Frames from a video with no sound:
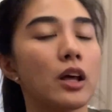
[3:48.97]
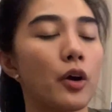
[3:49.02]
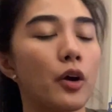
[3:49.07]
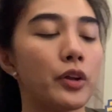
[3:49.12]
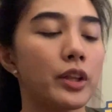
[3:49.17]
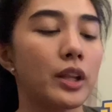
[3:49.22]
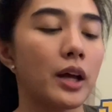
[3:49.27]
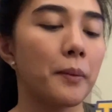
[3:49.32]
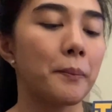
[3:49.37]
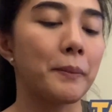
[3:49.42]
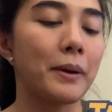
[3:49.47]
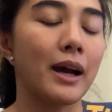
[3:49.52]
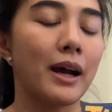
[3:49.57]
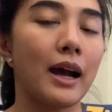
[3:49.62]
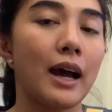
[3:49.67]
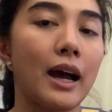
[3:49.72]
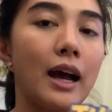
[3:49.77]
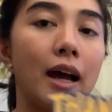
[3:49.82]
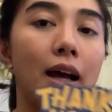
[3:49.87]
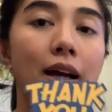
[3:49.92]
ako ng
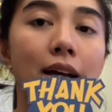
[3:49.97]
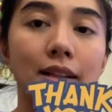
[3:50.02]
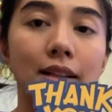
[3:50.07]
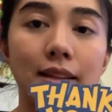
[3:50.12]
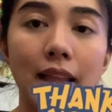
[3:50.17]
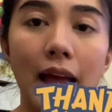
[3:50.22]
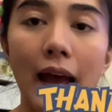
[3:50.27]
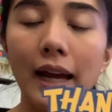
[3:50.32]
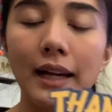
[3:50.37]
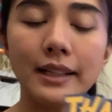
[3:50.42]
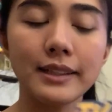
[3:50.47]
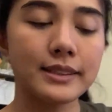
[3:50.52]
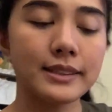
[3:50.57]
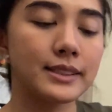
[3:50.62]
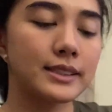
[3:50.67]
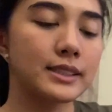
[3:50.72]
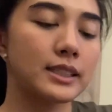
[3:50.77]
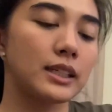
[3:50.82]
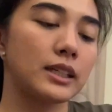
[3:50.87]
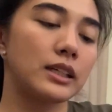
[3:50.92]
mga
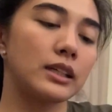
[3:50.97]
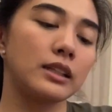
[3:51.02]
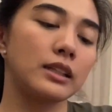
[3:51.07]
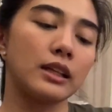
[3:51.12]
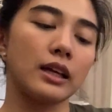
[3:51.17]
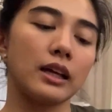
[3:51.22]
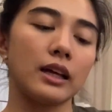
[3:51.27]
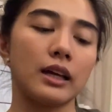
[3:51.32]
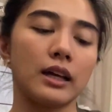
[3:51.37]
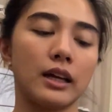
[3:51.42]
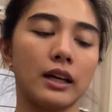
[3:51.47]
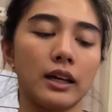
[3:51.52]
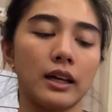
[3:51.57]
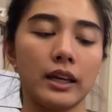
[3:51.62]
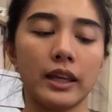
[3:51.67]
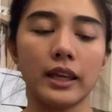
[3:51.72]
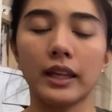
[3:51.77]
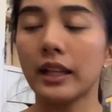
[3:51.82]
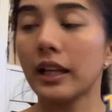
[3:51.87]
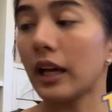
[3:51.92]
tags na
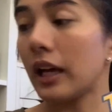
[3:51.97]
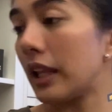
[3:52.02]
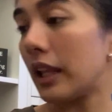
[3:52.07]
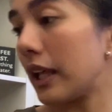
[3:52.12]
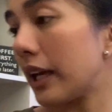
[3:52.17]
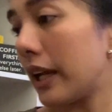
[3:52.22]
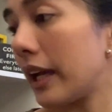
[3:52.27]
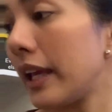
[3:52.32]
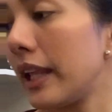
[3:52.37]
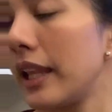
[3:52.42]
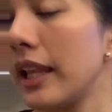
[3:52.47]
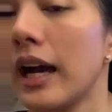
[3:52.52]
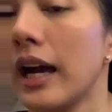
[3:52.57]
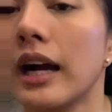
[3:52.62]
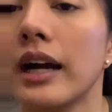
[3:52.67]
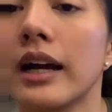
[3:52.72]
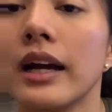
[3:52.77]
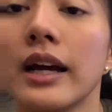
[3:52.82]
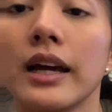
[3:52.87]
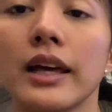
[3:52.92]
ayan, nakalagay
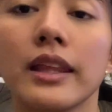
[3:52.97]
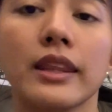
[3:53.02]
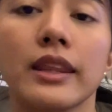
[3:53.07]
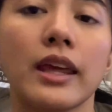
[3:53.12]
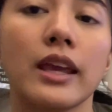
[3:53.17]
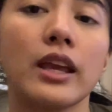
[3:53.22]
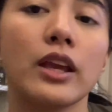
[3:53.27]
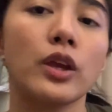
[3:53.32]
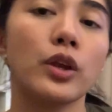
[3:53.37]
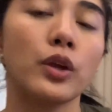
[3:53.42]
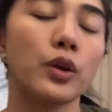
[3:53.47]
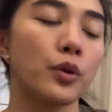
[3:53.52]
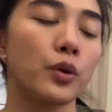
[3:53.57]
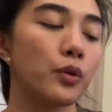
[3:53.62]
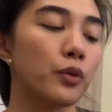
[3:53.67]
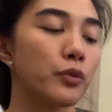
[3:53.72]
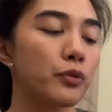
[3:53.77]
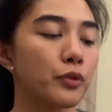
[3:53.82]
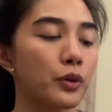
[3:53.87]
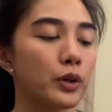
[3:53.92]
lang, thank
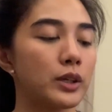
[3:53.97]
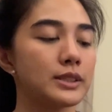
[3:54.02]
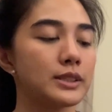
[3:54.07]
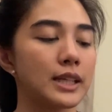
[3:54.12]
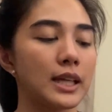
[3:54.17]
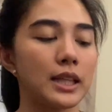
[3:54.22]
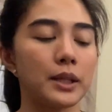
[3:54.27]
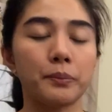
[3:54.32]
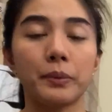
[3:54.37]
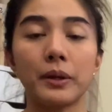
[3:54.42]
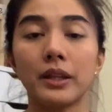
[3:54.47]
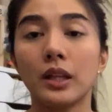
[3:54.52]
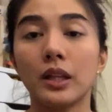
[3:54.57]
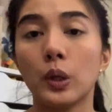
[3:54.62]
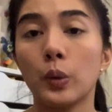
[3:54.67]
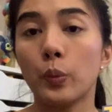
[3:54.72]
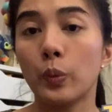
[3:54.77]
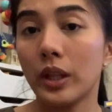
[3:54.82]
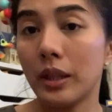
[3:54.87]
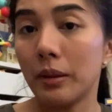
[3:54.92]
you for
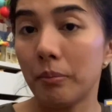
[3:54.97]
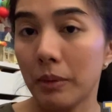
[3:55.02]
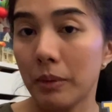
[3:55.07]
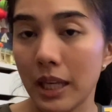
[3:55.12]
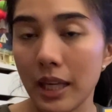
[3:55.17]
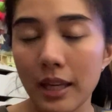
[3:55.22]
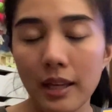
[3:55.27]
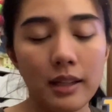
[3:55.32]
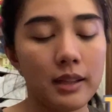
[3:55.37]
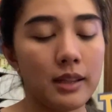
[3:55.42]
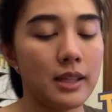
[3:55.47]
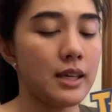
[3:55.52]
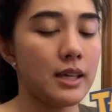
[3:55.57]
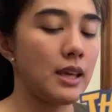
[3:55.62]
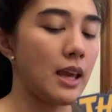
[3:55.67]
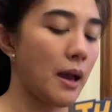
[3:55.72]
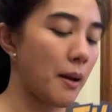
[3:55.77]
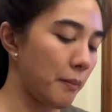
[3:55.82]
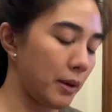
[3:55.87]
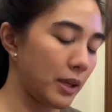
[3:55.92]
celebrating with me,
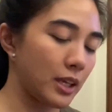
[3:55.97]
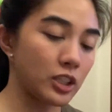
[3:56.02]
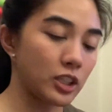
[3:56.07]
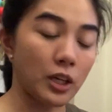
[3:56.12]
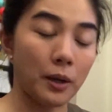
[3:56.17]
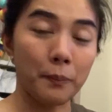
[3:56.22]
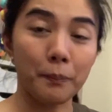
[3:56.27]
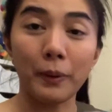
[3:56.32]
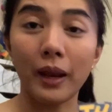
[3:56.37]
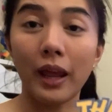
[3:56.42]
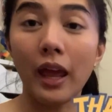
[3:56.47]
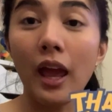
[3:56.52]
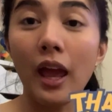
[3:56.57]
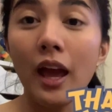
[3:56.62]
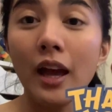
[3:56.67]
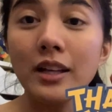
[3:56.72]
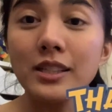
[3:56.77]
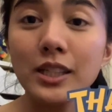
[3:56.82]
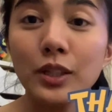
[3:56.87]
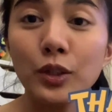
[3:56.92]
Liam. Ayan, syempre,
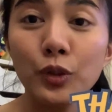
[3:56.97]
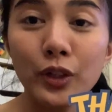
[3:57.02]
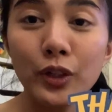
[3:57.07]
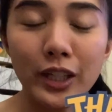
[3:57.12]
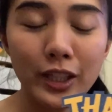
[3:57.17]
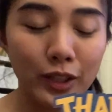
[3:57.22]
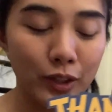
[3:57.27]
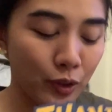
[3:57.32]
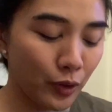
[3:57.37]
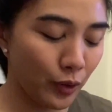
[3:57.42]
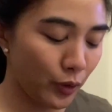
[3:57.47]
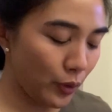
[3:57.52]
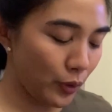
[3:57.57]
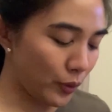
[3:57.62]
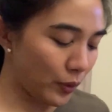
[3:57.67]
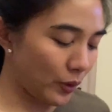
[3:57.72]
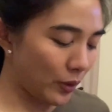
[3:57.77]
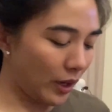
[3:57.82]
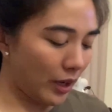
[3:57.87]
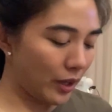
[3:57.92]
sinulit ko
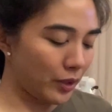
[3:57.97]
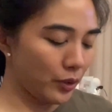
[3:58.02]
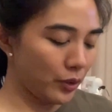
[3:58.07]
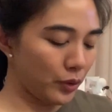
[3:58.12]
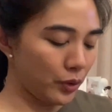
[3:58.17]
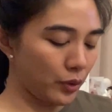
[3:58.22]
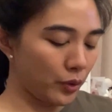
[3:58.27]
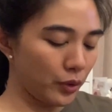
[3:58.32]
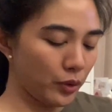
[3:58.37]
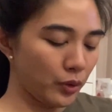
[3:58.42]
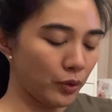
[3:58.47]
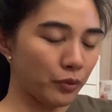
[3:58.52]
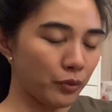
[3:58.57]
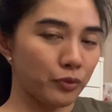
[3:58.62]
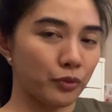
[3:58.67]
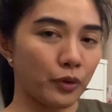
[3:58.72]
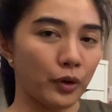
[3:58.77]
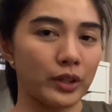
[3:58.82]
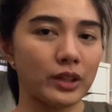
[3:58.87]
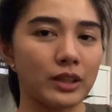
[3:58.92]
yung, ano, no, yung
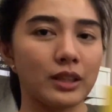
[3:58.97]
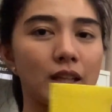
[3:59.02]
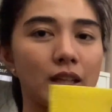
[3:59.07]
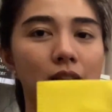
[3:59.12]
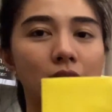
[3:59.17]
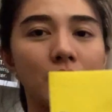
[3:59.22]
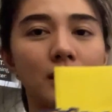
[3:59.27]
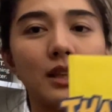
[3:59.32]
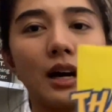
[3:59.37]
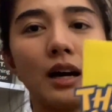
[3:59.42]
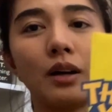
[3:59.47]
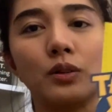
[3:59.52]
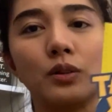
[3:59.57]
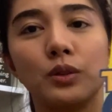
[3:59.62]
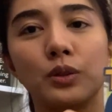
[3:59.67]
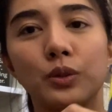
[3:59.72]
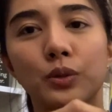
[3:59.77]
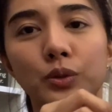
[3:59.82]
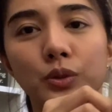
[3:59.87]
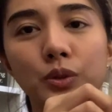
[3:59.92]
font na
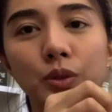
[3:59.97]
na-download